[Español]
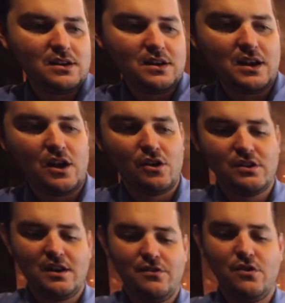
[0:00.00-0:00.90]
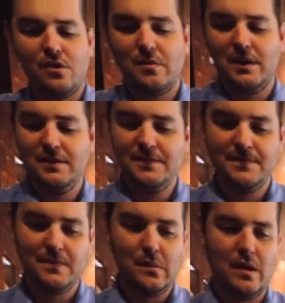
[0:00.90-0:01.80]
La otra forma
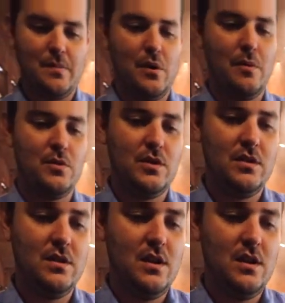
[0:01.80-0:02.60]
que podemos,